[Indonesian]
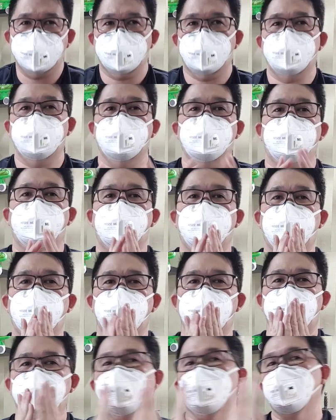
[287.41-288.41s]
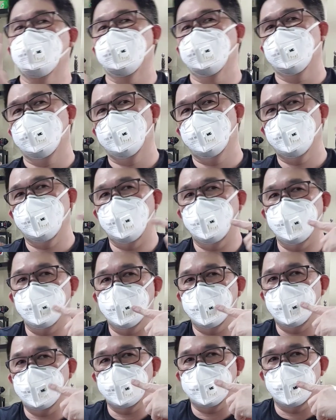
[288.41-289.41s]
artinya
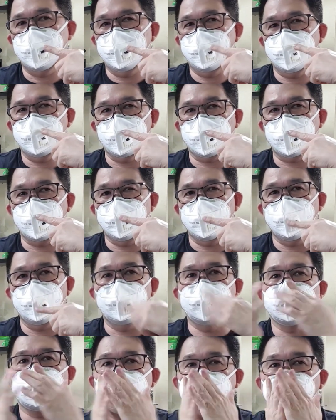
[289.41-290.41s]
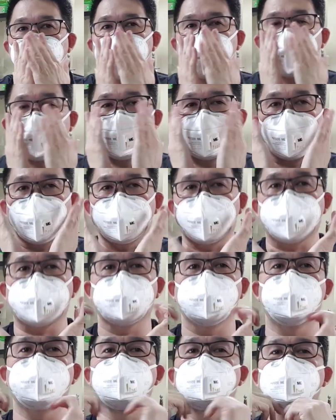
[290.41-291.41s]
dari sini masuknya dia, senangnya di protect
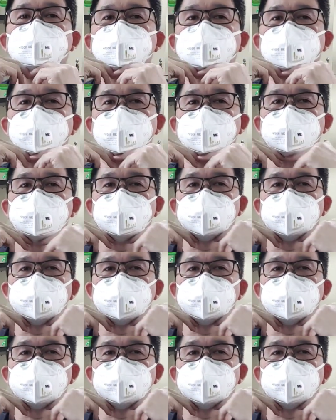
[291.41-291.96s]
semuanya di sini.